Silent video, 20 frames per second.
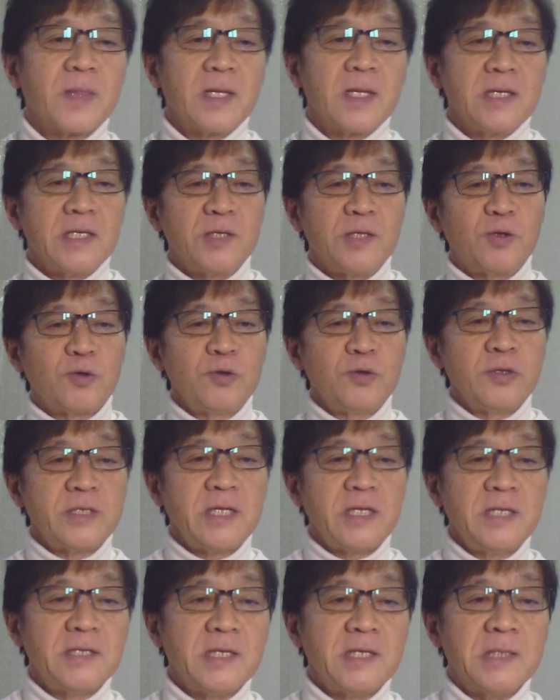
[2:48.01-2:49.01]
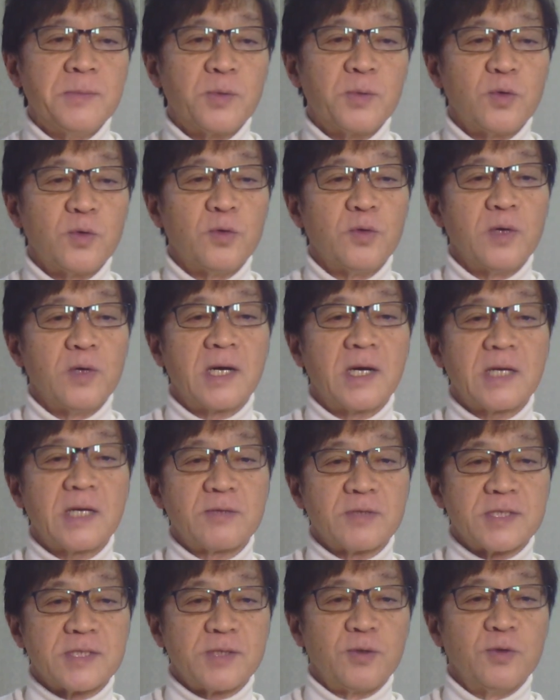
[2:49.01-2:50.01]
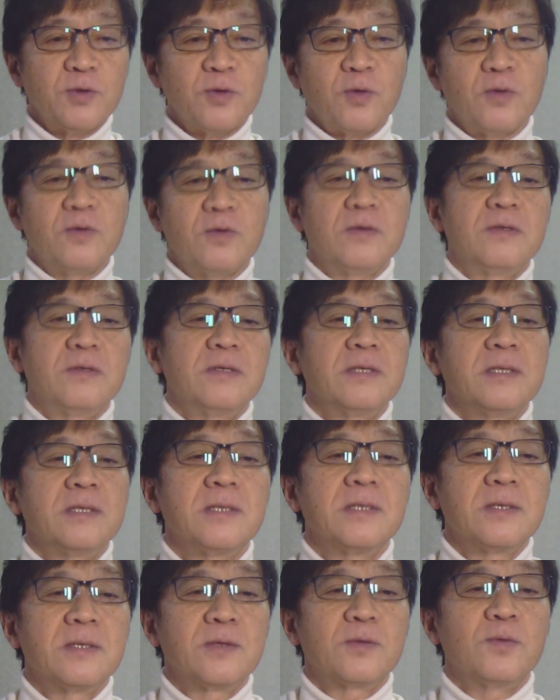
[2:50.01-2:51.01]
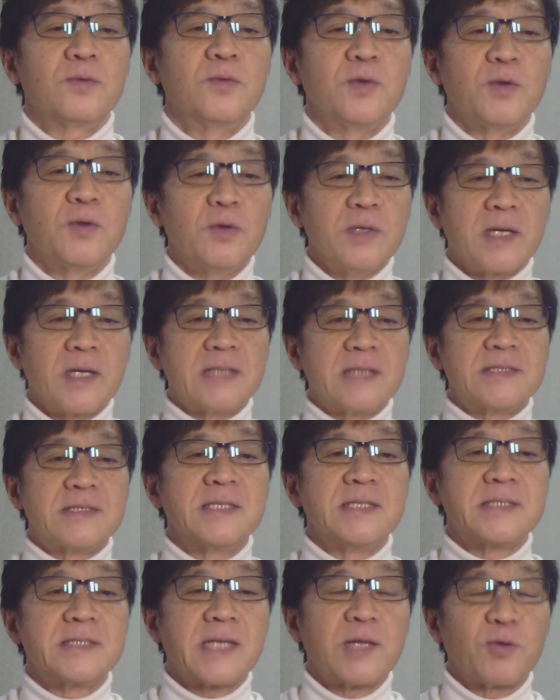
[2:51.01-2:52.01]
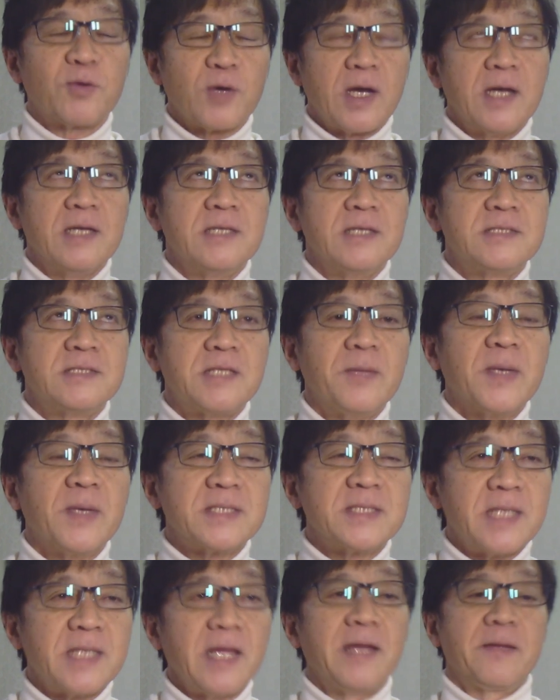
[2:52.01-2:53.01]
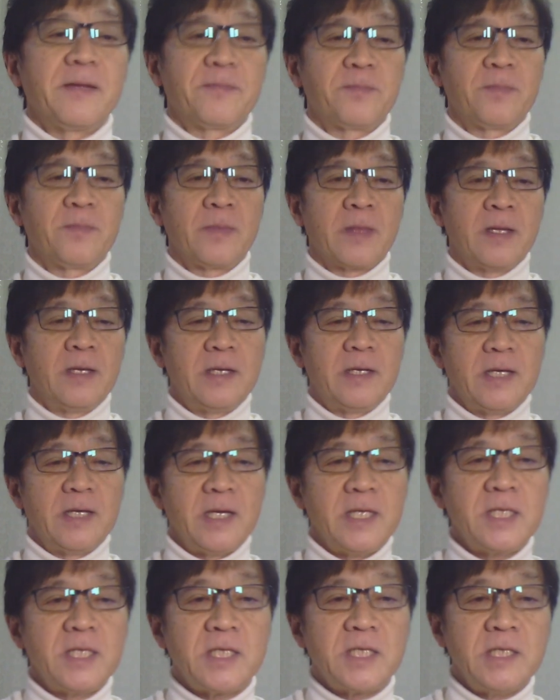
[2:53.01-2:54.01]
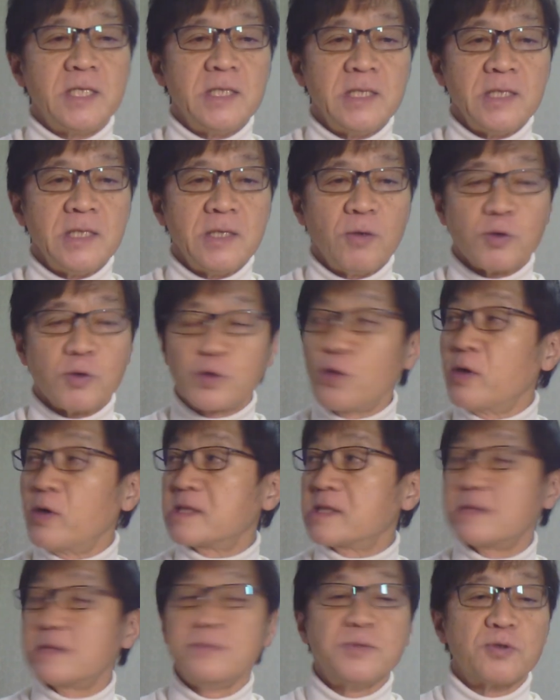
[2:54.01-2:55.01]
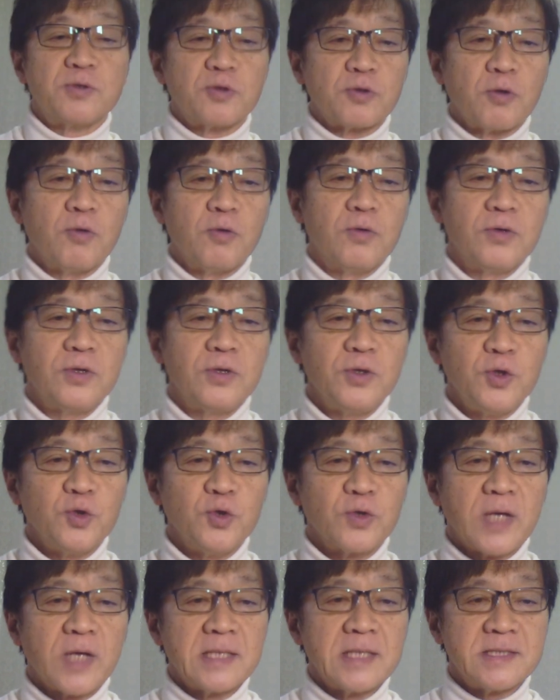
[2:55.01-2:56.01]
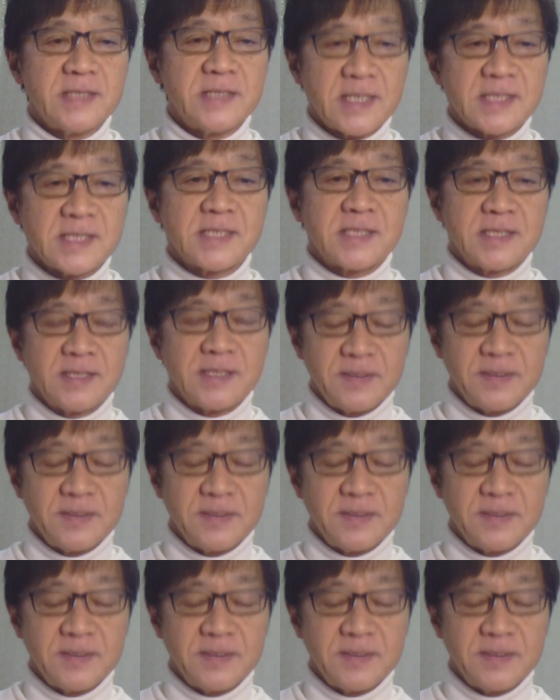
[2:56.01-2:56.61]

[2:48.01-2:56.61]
伊徳の店内でもこう赤と白のこういろんな飾り付けとかしてまして、えー、一気にお正月ムードという感じです。